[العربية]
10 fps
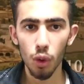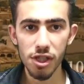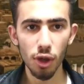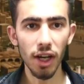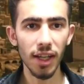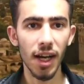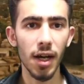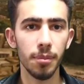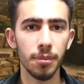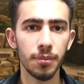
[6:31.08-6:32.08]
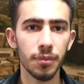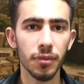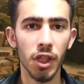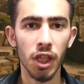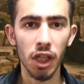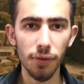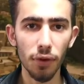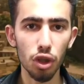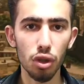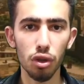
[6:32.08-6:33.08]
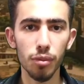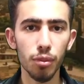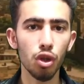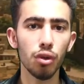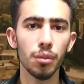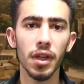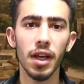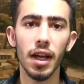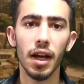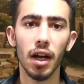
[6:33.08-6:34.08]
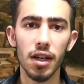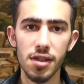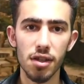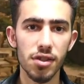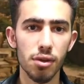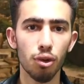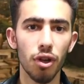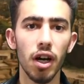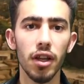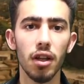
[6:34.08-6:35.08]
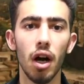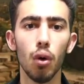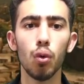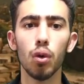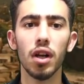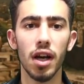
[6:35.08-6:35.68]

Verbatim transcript: والسؤال الأهم كيف قدروا يبنوا قصر السلطان أو